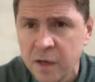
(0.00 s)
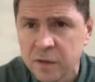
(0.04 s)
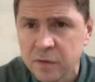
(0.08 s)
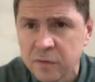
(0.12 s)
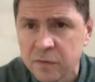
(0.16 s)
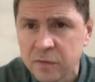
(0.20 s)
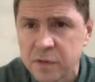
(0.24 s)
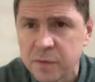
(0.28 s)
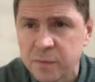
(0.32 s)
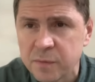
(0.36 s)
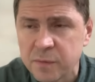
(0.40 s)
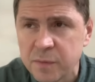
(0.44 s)

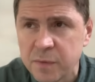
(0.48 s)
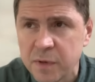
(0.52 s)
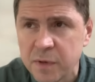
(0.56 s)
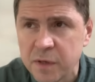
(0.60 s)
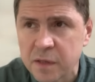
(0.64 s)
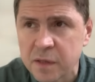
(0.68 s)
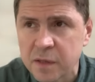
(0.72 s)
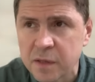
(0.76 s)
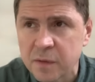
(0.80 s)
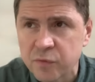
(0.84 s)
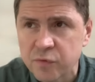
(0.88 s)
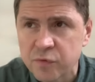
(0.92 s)
но, тем не
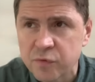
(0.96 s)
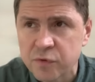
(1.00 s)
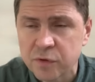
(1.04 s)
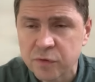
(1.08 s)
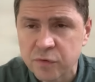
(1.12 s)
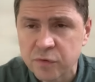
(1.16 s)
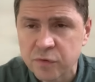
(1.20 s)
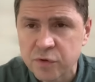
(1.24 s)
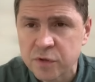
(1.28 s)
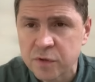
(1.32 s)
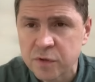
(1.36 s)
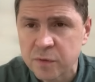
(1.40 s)
менее, нам нужно
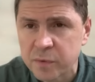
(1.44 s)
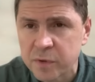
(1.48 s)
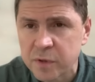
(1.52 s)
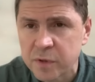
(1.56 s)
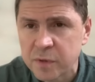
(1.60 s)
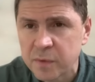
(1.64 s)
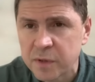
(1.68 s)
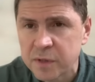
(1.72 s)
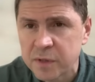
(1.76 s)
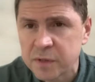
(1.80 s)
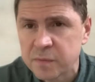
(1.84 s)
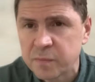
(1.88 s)
точно
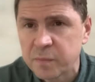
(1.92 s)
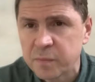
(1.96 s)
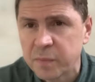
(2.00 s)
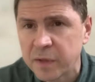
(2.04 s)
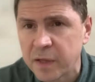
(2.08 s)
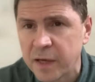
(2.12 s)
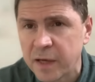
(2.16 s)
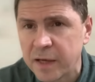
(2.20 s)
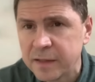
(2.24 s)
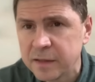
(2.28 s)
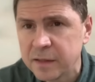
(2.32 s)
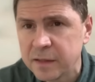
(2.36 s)
понимать
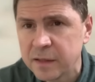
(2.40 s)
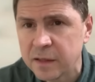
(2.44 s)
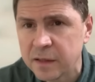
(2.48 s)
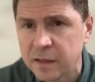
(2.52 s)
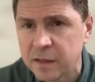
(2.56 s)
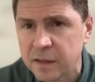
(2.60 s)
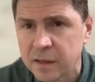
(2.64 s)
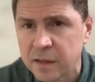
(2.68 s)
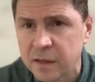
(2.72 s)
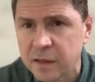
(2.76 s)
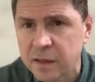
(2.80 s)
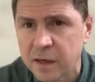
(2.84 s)
планы,
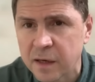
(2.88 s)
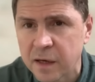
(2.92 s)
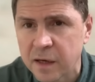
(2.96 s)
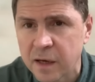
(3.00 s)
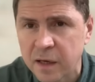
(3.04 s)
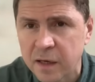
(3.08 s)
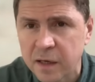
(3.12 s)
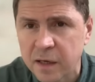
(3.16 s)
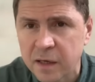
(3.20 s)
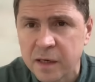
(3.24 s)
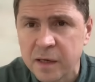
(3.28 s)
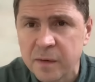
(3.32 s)
э,
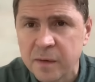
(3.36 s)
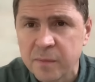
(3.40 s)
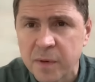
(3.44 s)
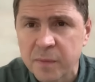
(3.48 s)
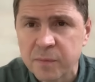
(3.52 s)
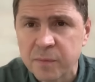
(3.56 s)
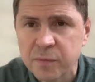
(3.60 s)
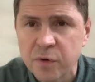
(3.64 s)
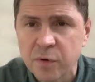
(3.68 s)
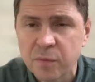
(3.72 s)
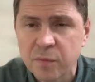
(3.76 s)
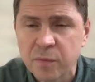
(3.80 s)
каким
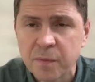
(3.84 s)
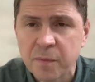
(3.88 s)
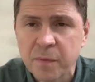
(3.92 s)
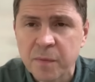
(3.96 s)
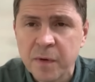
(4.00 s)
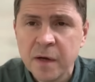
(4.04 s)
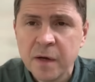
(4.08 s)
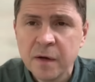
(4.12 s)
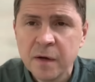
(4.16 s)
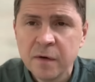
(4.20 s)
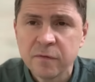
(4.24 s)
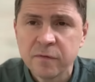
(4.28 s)
объемом
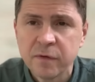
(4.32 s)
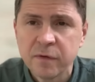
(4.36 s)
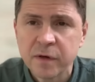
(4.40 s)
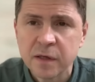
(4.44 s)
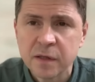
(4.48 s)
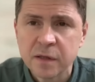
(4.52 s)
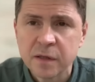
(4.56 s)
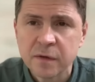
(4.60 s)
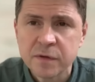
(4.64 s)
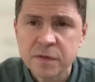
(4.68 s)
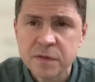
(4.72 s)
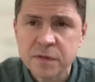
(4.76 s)

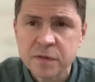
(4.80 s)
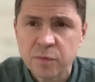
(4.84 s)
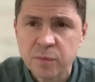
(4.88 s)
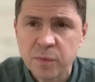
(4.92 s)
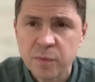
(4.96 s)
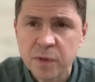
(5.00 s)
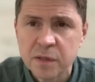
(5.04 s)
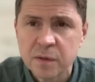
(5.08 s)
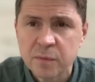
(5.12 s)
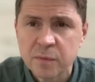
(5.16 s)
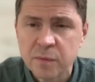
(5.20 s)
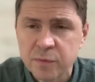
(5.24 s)
военного
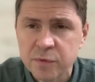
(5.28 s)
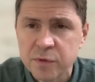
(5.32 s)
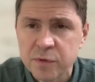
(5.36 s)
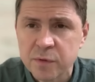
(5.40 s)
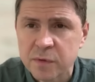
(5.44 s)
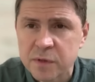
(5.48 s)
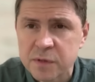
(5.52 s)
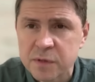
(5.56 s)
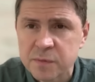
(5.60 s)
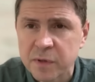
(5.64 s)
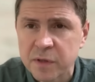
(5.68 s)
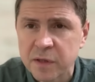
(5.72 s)
инструмента мы будем
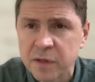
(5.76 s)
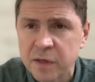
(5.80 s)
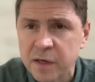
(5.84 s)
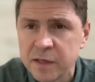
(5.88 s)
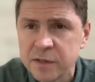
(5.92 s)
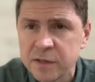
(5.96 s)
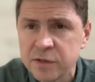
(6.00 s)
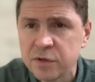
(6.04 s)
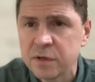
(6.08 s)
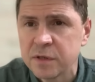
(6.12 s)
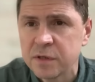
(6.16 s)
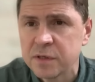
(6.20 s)

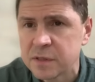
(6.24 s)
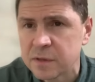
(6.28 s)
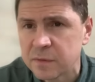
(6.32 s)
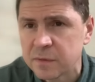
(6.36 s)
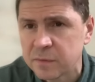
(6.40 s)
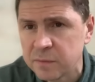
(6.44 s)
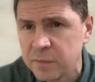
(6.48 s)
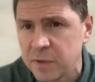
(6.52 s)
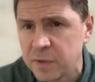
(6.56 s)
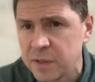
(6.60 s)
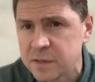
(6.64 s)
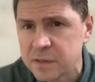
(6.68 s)
располагать через
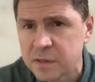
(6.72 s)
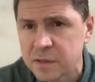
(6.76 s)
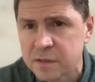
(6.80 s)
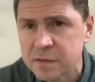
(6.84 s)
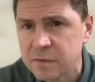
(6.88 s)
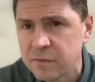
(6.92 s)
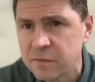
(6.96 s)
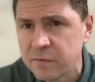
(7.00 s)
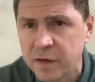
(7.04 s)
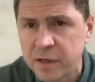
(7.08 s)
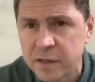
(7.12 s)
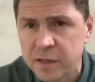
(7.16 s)
там, месяц,
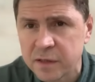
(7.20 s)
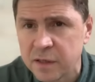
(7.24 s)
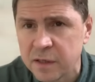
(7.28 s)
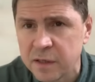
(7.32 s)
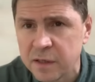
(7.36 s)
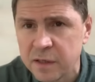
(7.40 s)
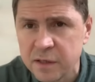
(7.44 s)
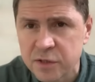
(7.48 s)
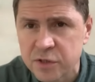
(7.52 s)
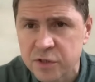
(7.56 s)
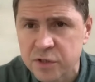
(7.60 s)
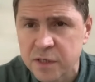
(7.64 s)
два,
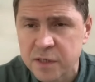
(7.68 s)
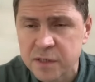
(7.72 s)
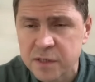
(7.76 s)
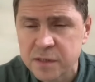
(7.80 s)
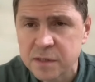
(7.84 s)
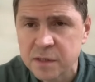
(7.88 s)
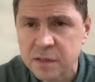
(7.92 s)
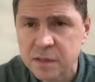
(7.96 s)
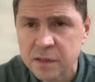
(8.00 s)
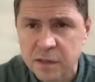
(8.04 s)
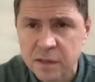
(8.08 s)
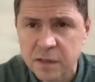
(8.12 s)
три,
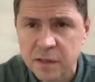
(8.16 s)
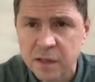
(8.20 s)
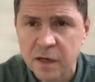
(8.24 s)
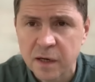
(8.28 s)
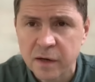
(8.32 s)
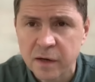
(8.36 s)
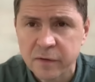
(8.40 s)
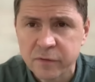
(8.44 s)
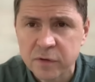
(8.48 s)
шесть и так далее.